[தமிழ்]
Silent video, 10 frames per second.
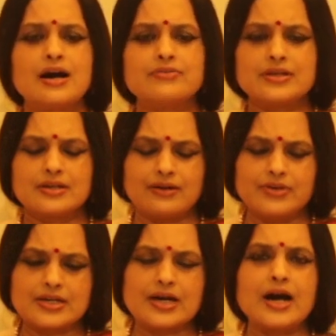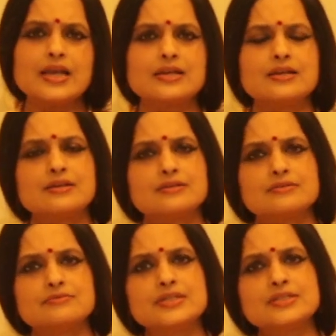அவன் அவள் காலில்
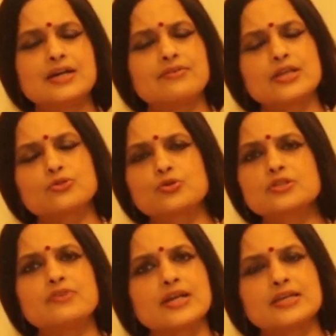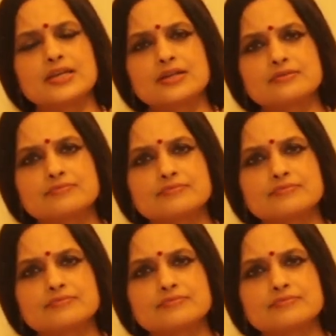விழுந்து அவளை தொழுது வணங்கினான்